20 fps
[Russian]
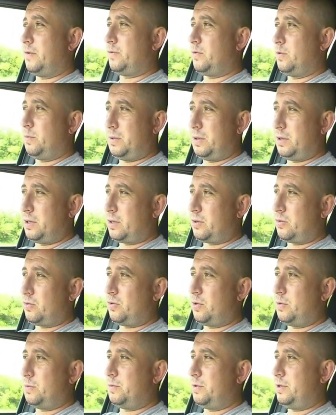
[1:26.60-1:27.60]
Автомобиль, на
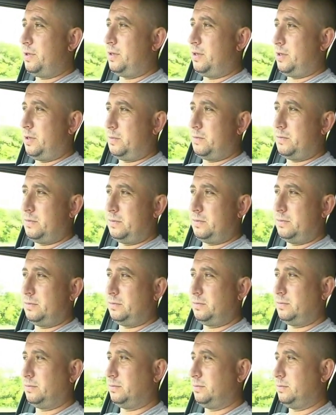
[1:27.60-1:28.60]
котором мы едем.
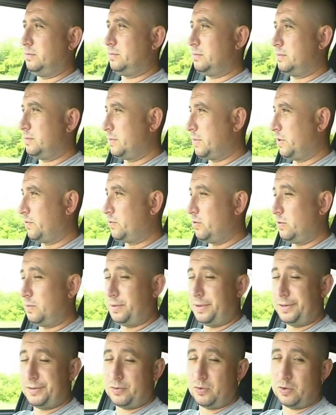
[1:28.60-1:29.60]
М-м
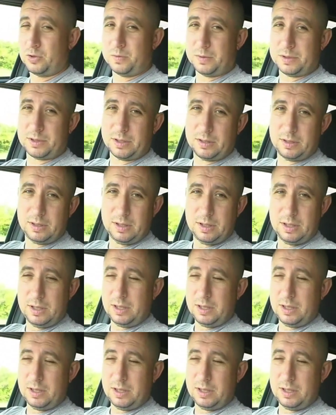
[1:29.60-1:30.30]
автомобиль из космоса.